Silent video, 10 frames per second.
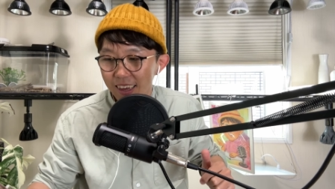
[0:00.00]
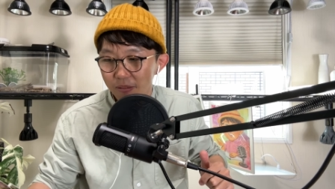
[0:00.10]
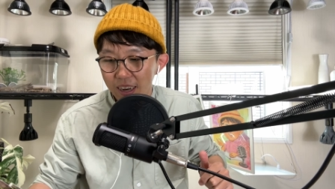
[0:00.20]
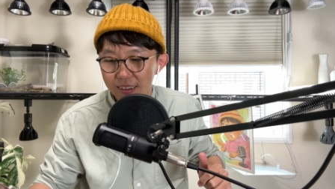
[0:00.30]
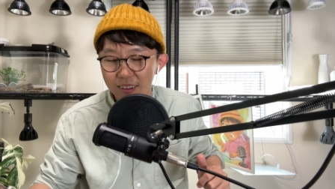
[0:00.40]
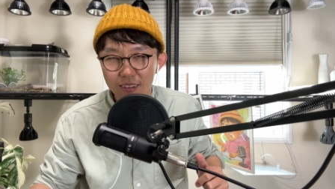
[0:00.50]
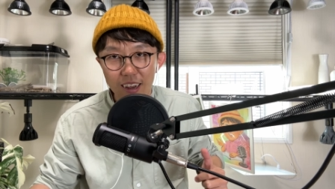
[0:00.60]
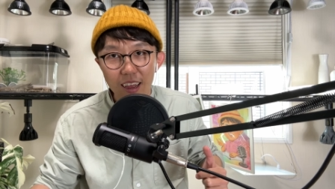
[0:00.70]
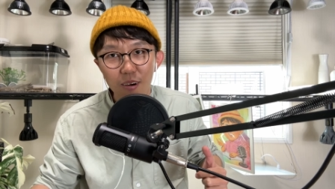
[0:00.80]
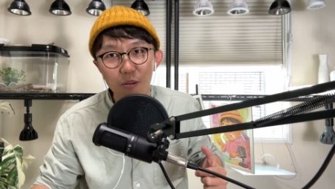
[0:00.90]
皆さんの
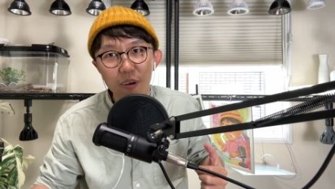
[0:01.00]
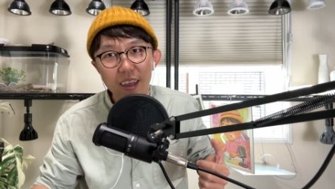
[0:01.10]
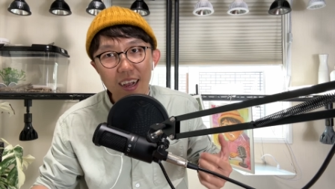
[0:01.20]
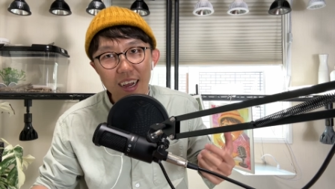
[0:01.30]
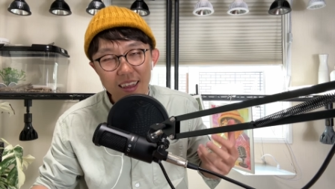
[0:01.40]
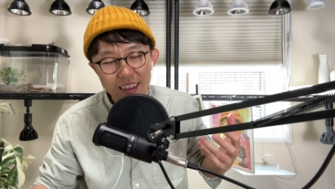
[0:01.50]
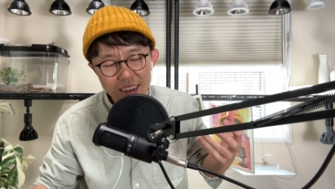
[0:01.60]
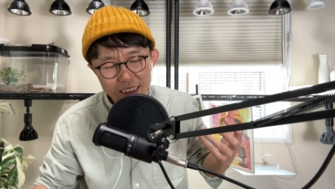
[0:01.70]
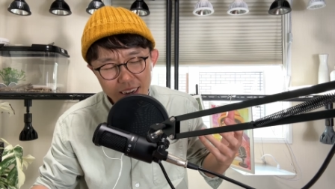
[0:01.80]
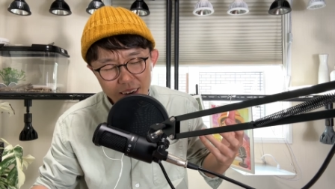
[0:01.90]
ね、応援があって
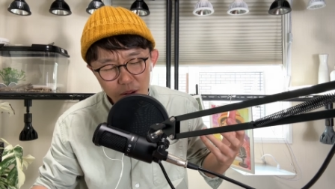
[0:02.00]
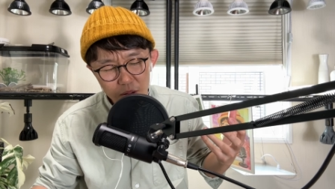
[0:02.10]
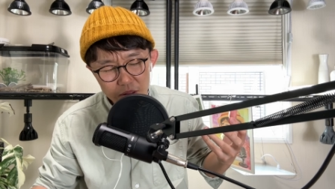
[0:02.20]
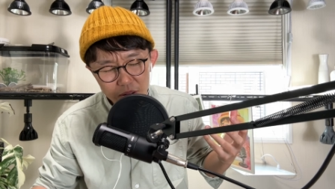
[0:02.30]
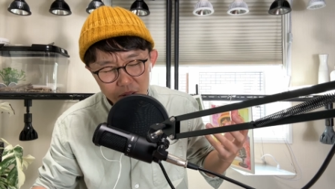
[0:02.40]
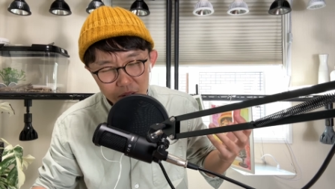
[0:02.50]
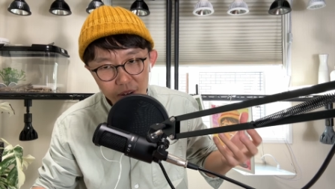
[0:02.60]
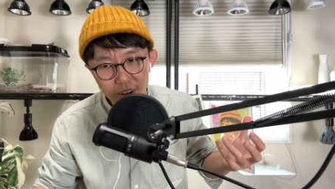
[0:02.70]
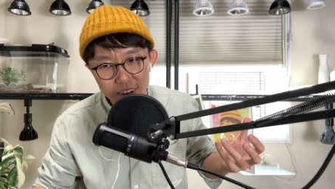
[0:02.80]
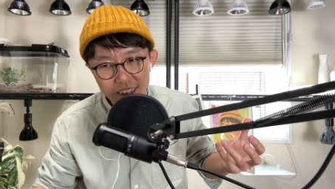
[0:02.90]
からこそ
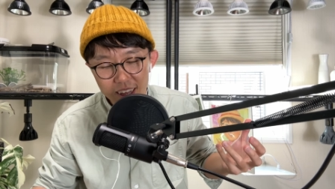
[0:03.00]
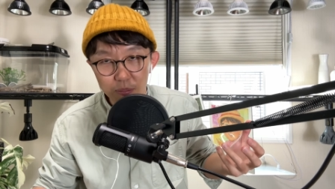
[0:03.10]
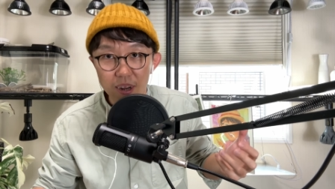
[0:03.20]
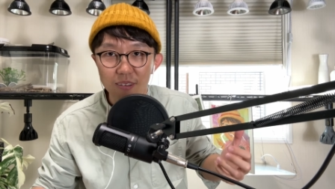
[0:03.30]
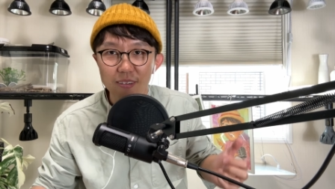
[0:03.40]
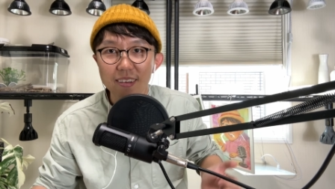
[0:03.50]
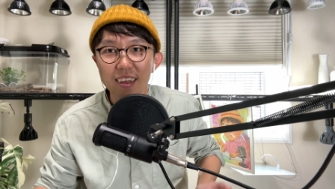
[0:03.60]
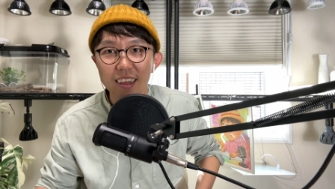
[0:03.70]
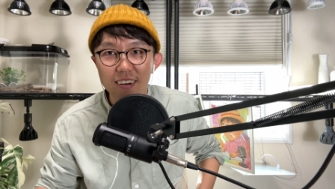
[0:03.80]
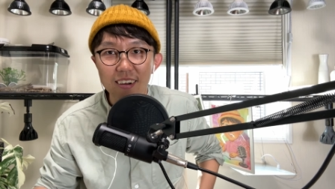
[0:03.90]
の今
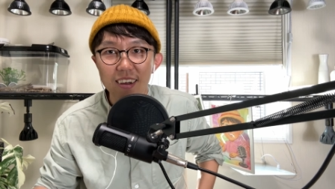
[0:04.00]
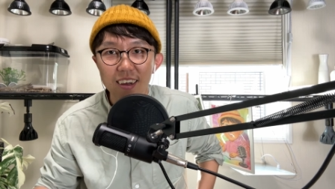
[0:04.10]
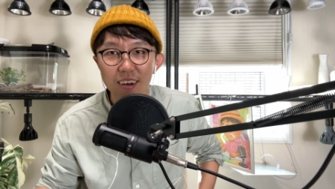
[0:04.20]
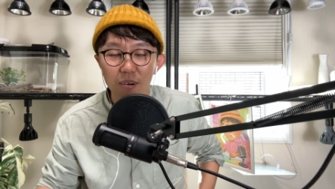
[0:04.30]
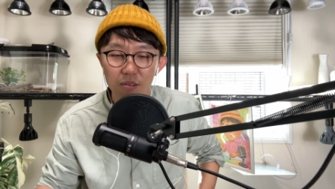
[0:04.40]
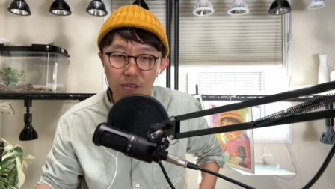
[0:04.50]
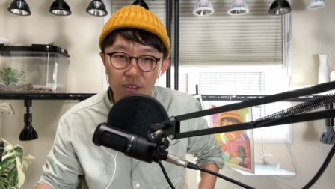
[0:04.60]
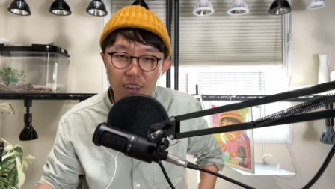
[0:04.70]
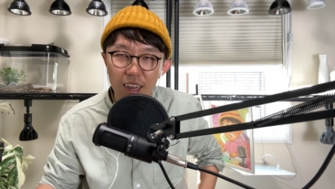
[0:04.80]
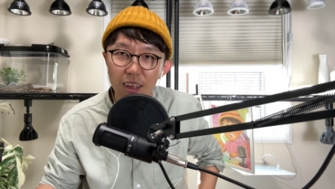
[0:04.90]
のーンチャンネル。本
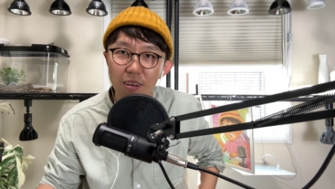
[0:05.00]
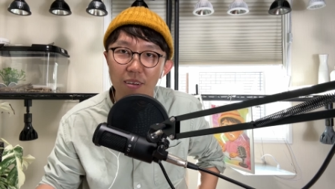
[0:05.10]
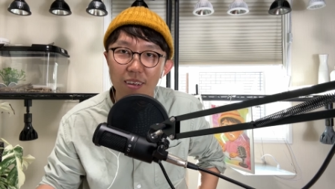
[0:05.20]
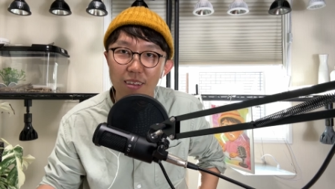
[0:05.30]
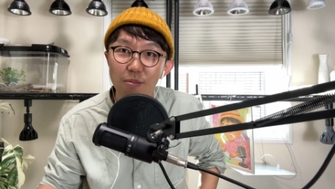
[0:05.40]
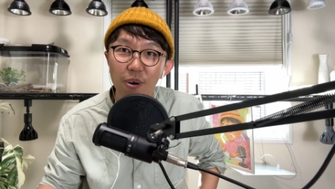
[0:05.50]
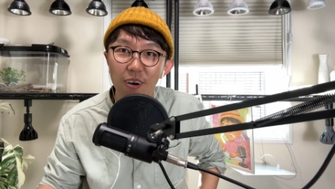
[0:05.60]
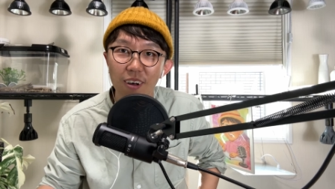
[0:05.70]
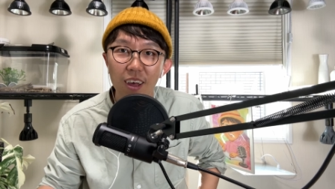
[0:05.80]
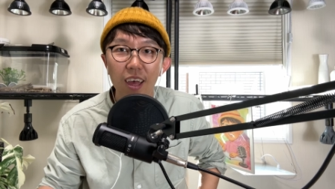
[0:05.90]
当にね、いつ
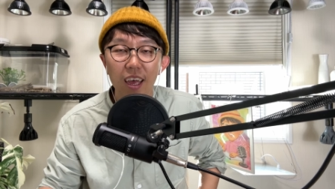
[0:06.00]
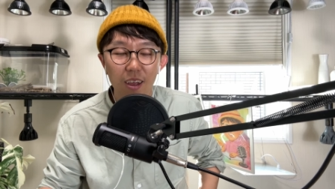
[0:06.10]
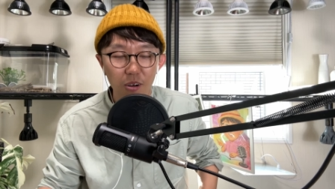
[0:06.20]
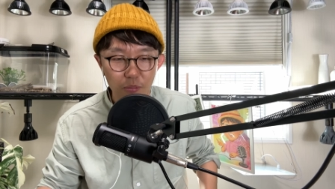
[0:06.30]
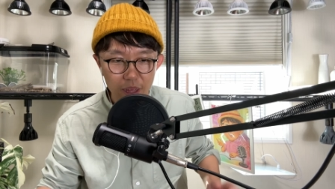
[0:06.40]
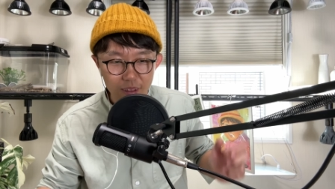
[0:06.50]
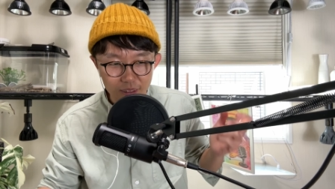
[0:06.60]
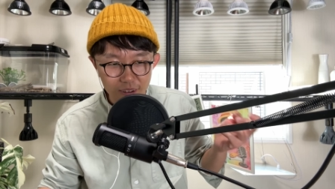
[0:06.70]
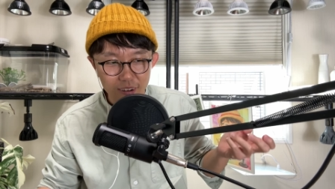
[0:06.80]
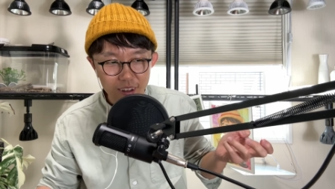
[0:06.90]
も、えー、
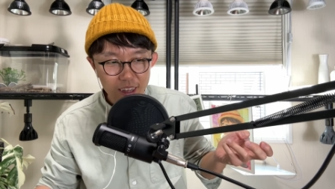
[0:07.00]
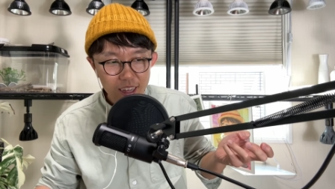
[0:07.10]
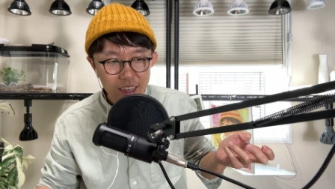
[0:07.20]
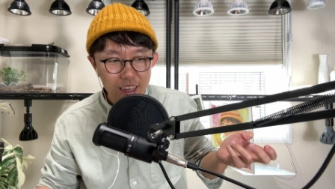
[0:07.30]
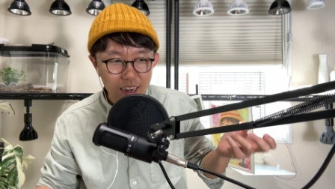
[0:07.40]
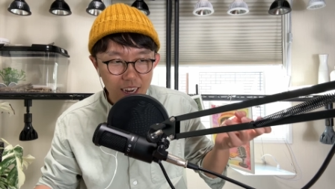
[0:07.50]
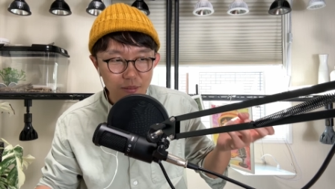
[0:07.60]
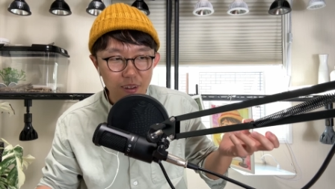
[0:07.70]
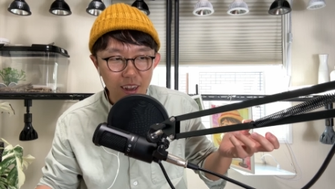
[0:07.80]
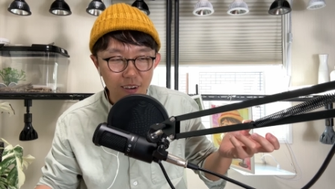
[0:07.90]
コメント、えー、
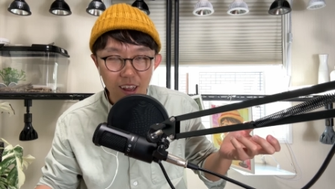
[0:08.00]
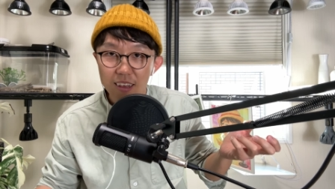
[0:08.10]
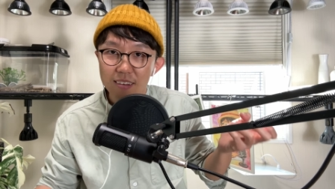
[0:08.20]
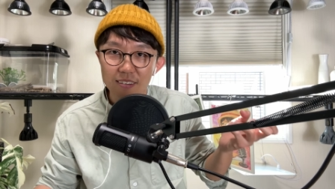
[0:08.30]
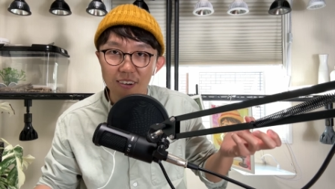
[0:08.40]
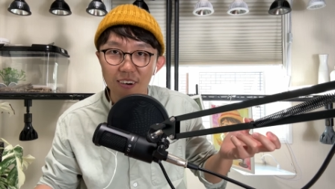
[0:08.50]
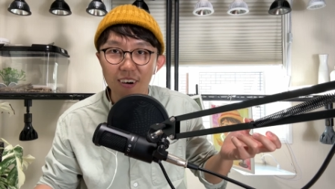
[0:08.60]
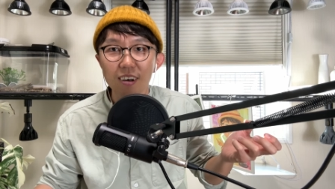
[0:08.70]
ライブでのね、視聴